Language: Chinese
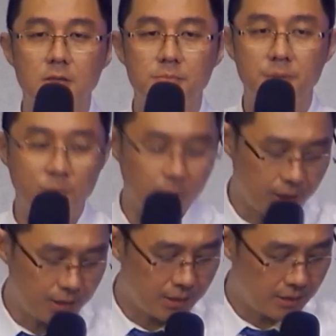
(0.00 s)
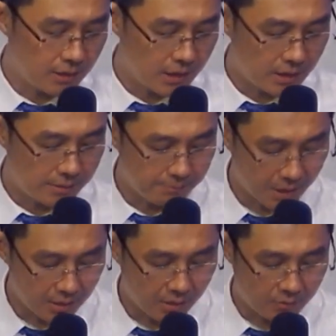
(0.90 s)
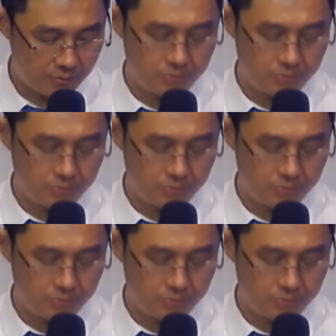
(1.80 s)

变为美好。